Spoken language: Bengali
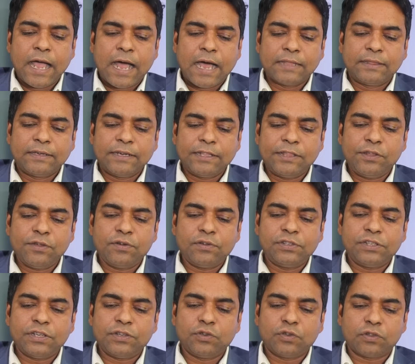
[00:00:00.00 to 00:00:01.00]
আর তৃতীয়
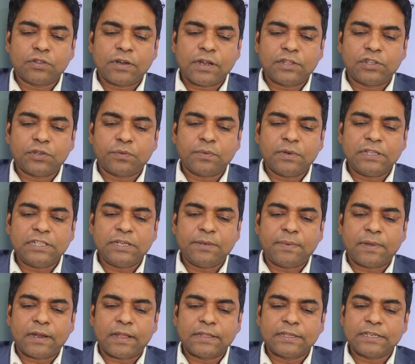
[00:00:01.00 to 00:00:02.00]
হচ্ছে যুক্তরাজ্য বলেছে
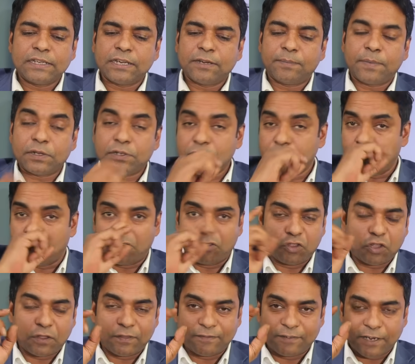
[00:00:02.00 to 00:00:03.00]
বাংলাদেশের নির্বাচন
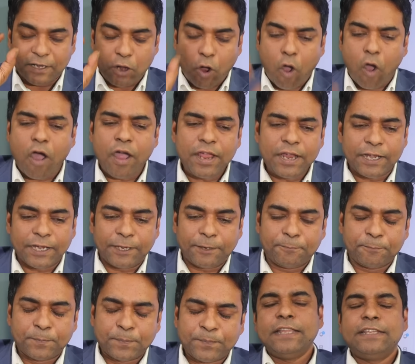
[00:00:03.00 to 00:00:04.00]
গণতান্ত্রিক হয়নি
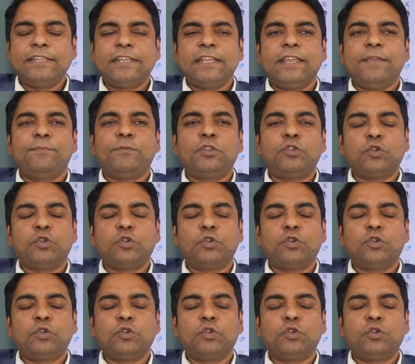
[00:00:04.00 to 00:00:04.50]
এই যে